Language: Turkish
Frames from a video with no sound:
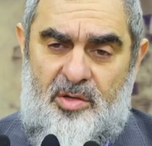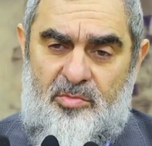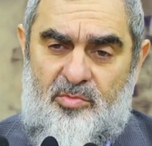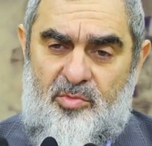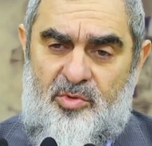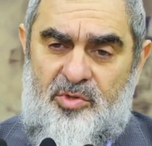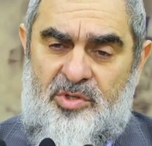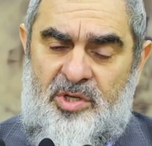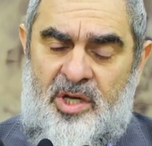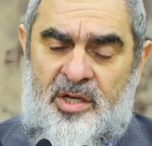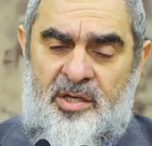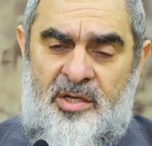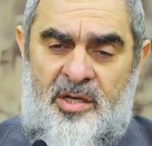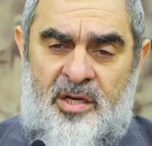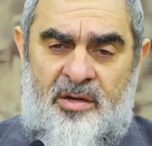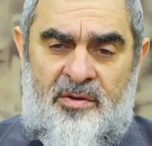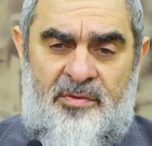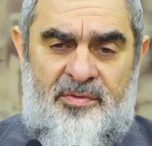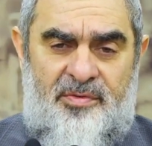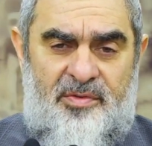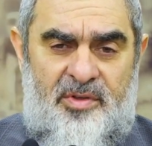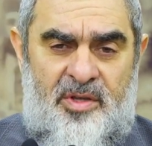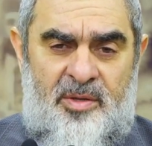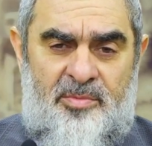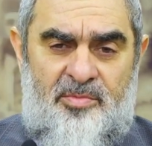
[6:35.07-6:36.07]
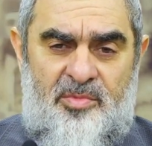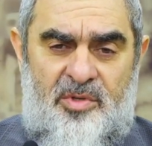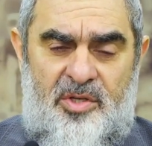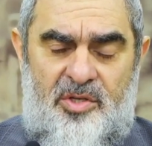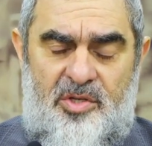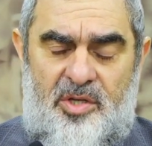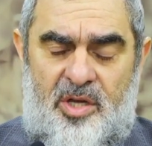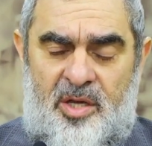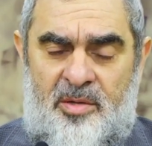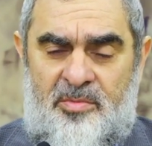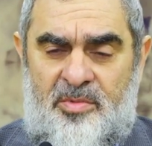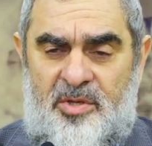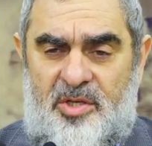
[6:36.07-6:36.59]
Musannef İbni
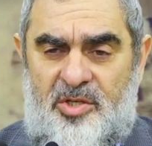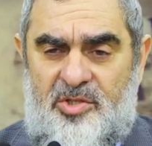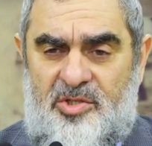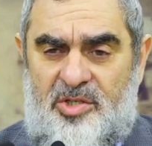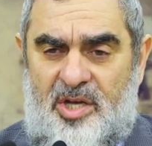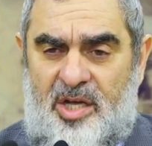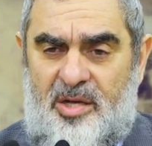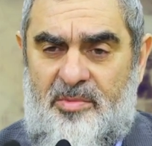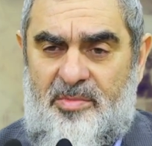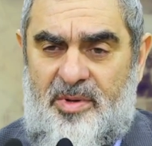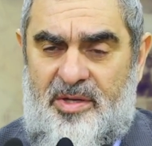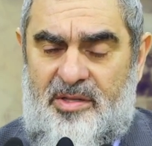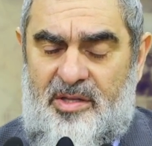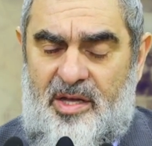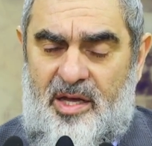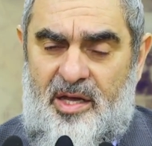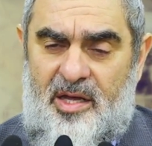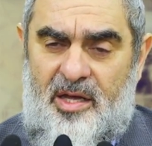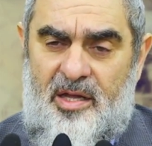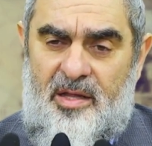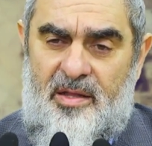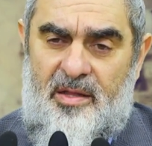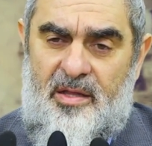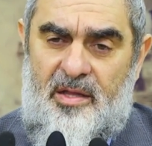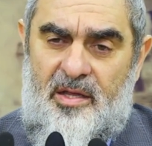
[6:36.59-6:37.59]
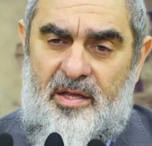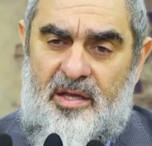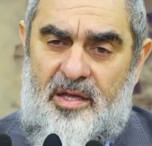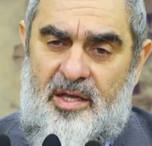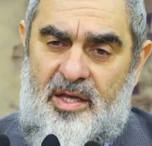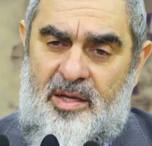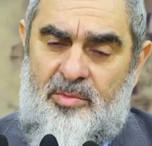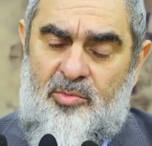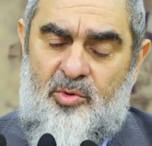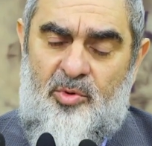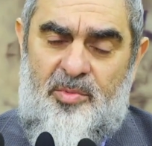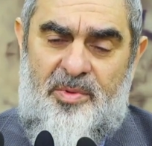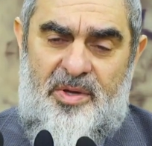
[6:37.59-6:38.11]
Ebi Şeybe'de
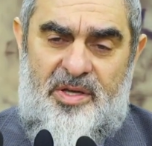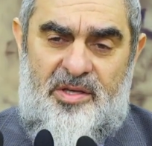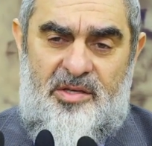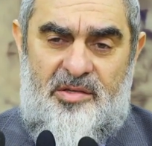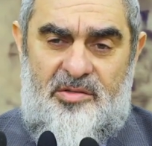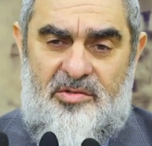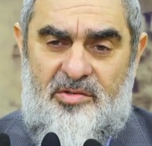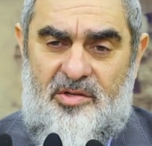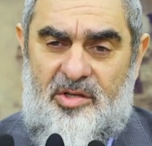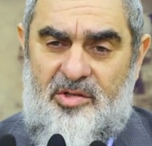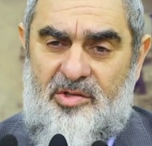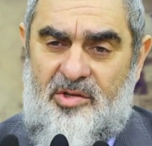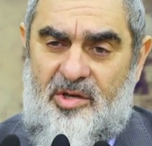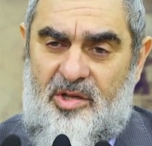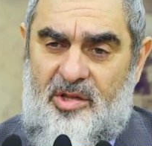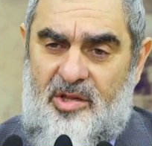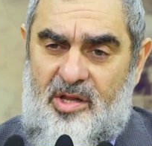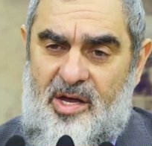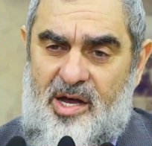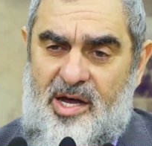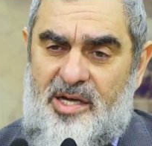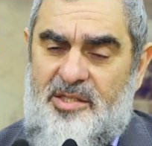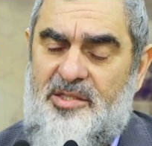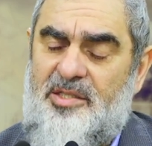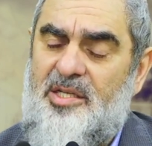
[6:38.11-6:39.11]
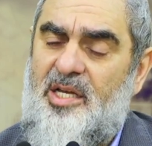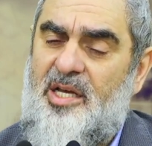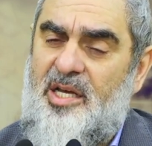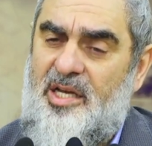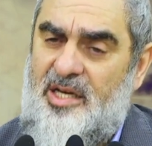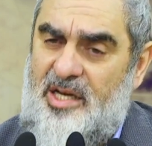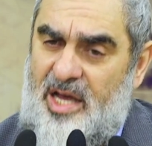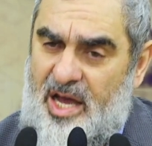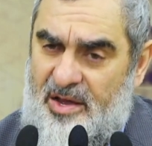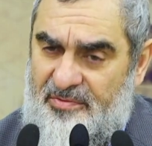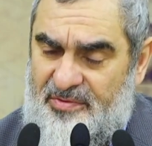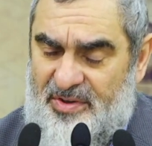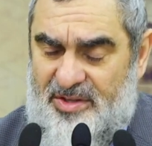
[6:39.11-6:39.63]
Ebu Bekir radıyallahu anh'ın
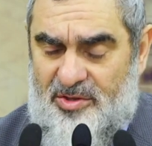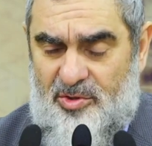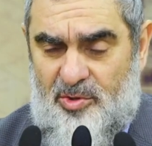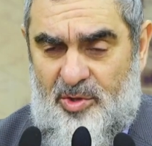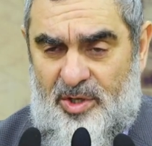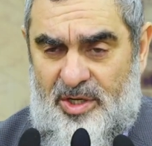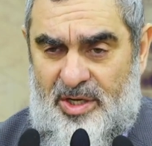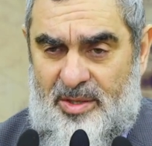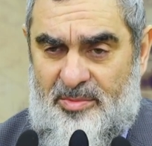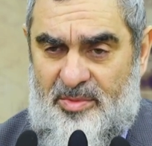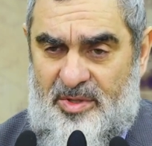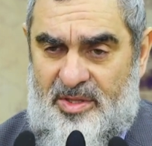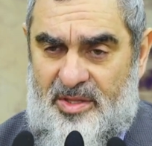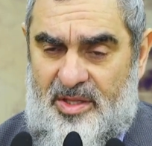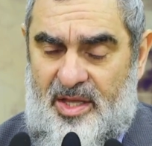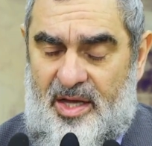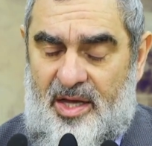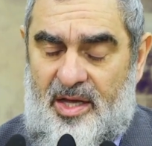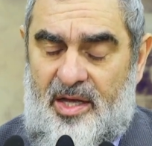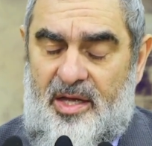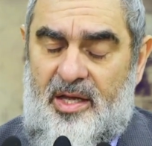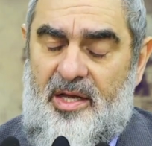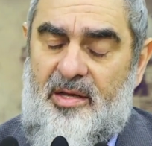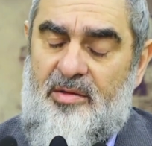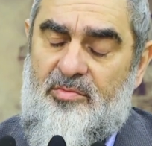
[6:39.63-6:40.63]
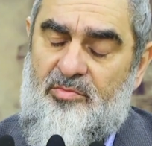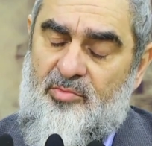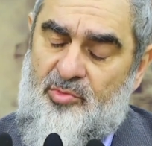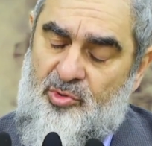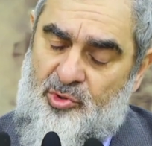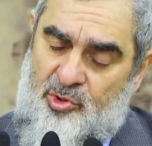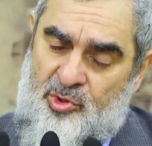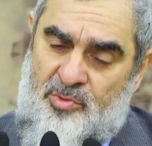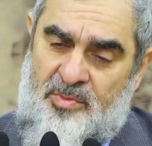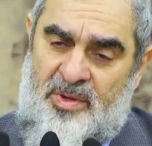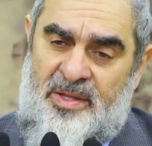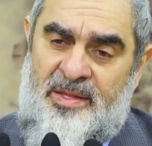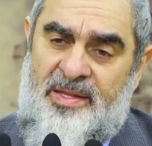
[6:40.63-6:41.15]
hilafet döneminde
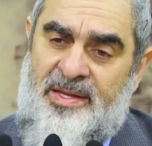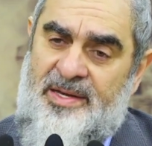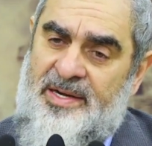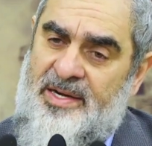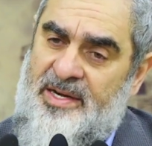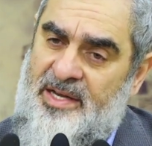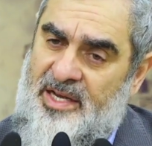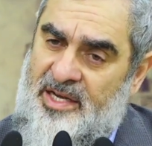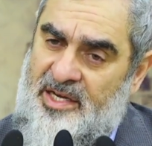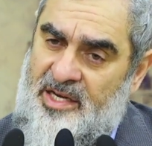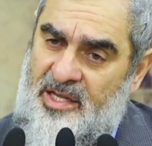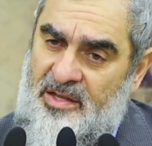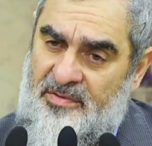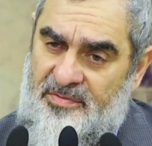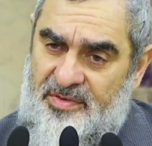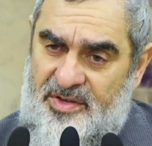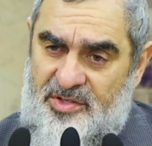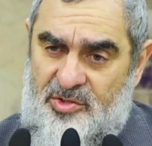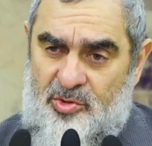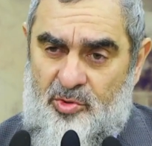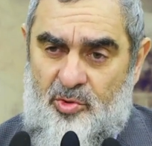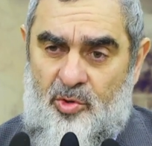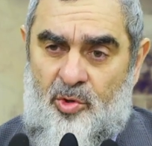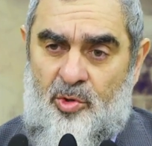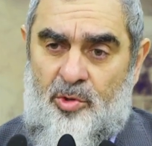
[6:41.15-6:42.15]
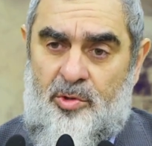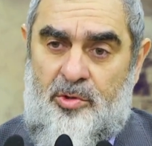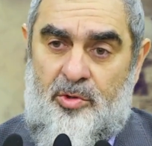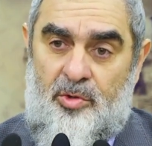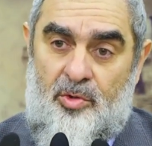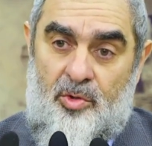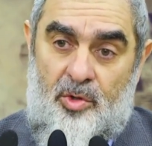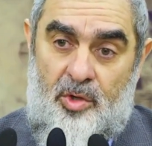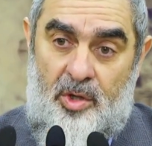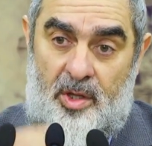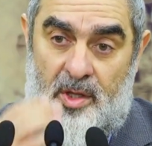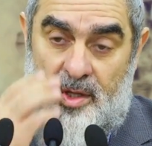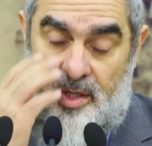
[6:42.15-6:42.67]
Müslümanların halifesi
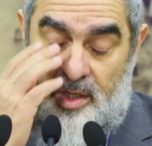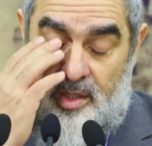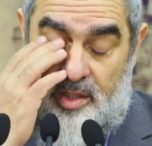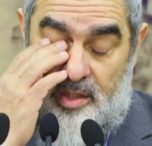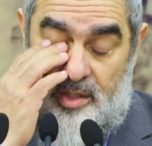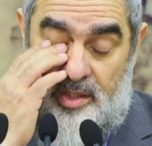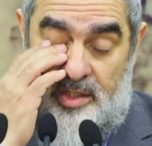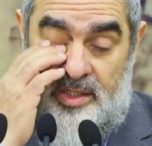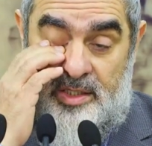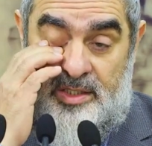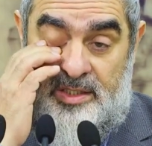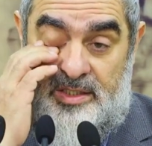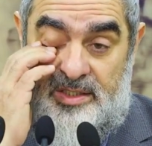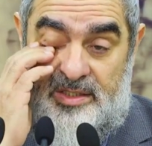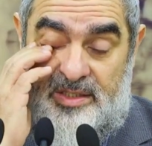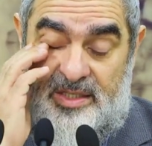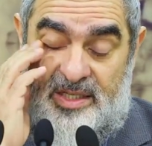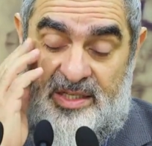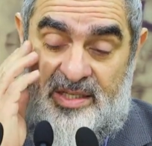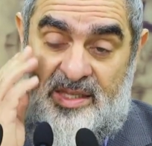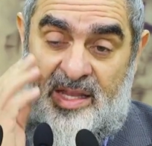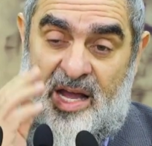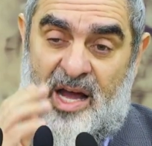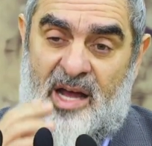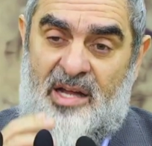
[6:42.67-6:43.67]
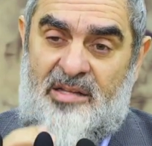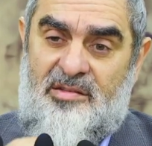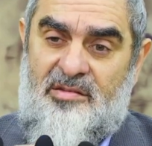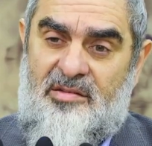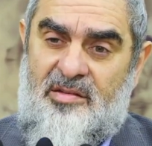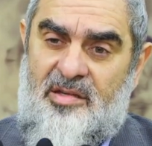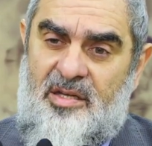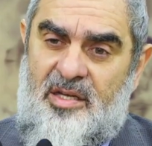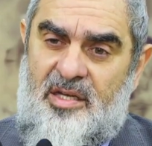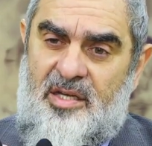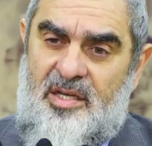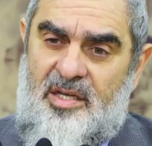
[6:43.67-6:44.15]
olduğu irtidat